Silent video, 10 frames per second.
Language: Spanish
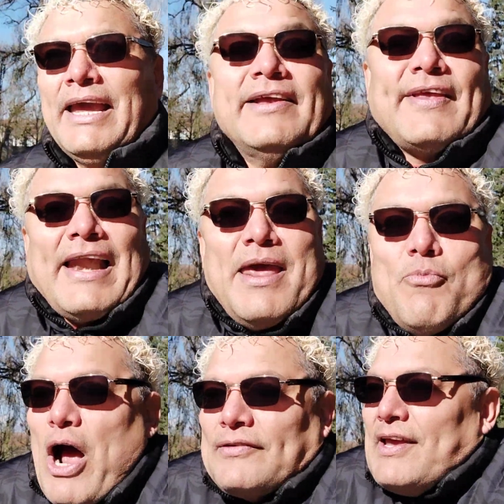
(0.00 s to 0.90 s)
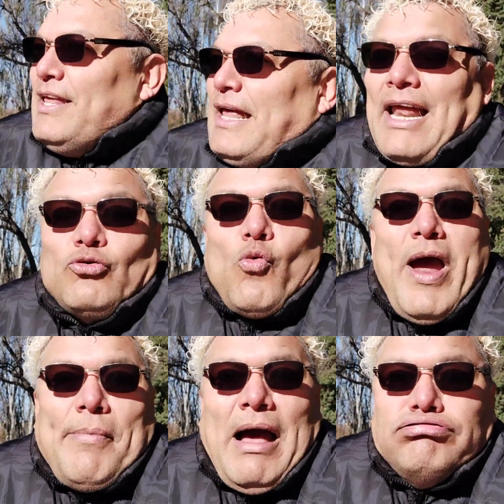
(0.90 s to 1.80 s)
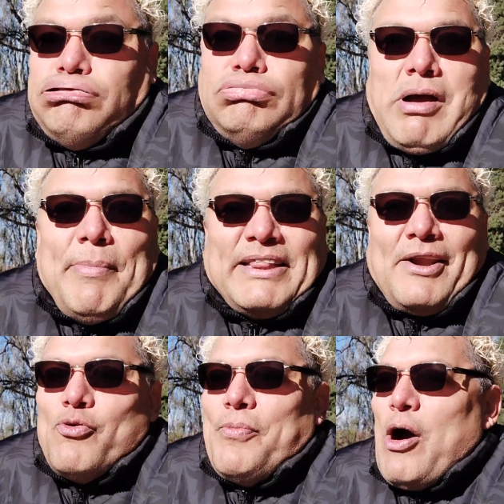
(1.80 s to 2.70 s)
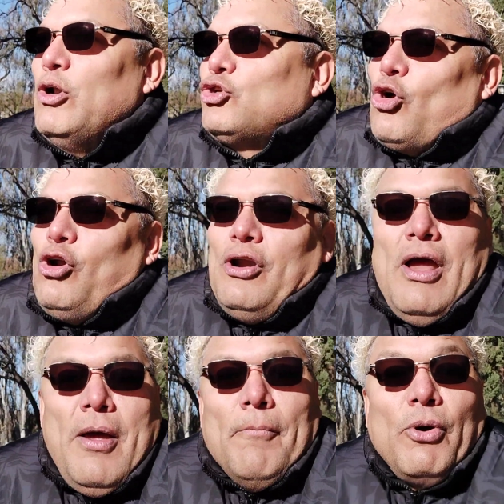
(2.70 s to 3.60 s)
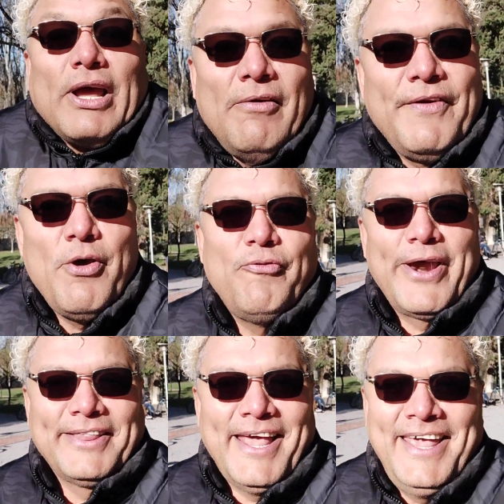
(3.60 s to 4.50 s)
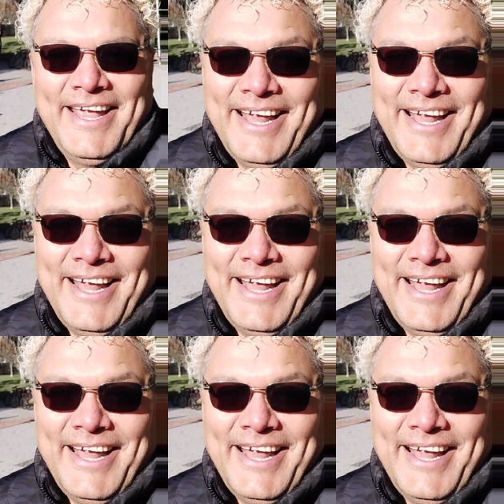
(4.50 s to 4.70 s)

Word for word: y salimos así de las cuevas a meternos bajo el sol porque el frío es fuerte.